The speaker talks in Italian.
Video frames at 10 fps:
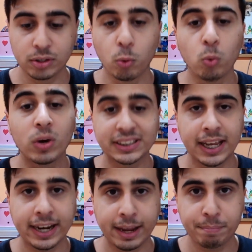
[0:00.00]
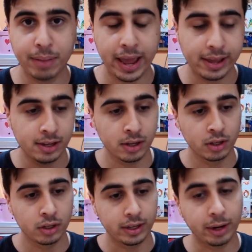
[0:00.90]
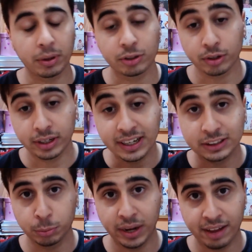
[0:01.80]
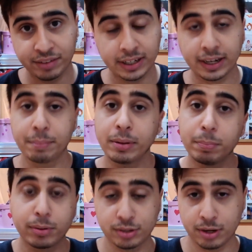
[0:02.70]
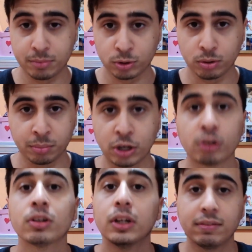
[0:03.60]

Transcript: una serie gameplay riguardo Inazuma Eleven, che però porterò a modo mio.